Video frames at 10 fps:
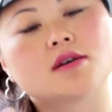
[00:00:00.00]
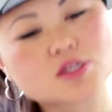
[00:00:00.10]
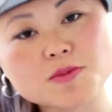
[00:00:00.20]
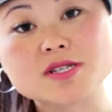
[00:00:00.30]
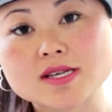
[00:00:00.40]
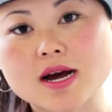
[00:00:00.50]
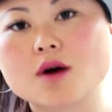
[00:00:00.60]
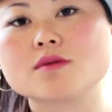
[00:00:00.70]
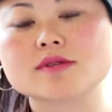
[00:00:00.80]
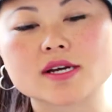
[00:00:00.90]

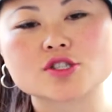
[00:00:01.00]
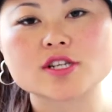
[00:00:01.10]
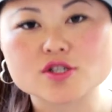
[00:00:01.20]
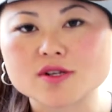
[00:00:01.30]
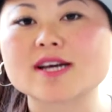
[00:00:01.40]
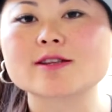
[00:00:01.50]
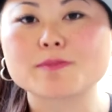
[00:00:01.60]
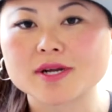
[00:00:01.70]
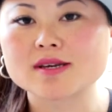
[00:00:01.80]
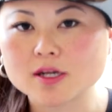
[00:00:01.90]
especial, né, direcionada
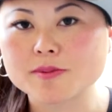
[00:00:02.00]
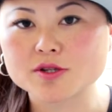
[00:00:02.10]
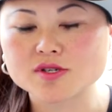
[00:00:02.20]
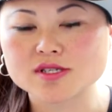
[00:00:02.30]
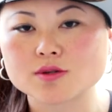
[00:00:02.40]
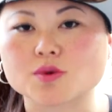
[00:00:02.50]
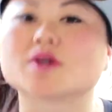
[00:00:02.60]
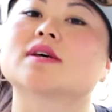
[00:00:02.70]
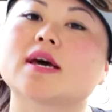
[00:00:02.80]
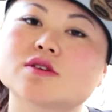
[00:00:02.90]
para aquele patrocinador.
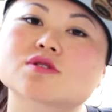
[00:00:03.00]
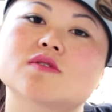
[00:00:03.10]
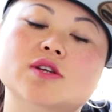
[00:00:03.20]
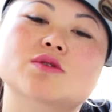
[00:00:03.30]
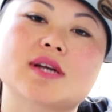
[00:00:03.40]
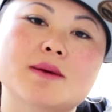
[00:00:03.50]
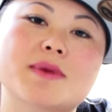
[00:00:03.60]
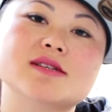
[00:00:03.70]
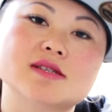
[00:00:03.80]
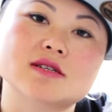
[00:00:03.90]
É isso que vai tornar
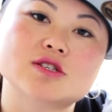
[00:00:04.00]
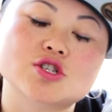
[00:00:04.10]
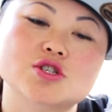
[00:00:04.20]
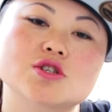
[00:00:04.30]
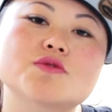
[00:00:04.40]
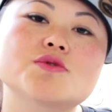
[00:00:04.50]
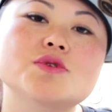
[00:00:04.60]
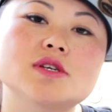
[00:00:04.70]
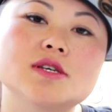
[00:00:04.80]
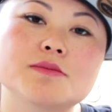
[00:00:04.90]
mais atrativo
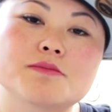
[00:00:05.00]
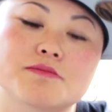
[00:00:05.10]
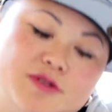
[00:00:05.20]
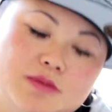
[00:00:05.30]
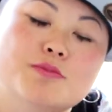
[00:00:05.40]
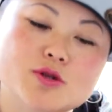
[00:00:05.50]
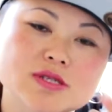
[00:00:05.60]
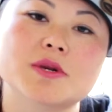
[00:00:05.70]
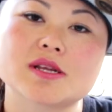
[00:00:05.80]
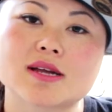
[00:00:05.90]
e
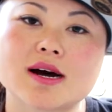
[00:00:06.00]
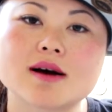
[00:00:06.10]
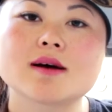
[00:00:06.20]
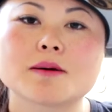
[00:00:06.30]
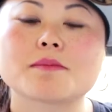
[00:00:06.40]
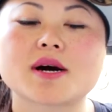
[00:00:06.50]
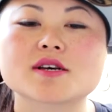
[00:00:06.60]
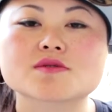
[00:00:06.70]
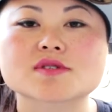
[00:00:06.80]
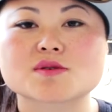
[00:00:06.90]
possibilitar
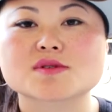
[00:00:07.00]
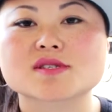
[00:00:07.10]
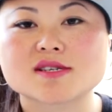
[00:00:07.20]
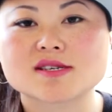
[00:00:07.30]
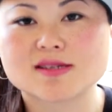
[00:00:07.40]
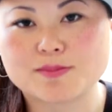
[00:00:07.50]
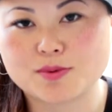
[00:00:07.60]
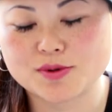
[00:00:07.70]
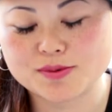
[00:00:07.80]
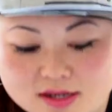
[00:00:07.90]
mais você conseguir esse
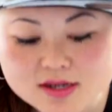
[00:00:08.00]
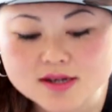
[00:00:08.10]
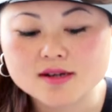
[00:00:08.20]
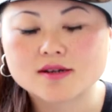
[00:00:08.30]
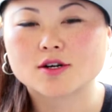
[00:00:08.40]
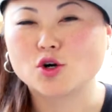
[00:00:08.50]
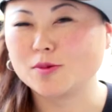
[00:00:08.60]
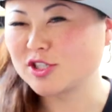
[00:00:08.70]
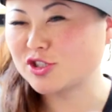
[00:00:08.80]
apoio. Uma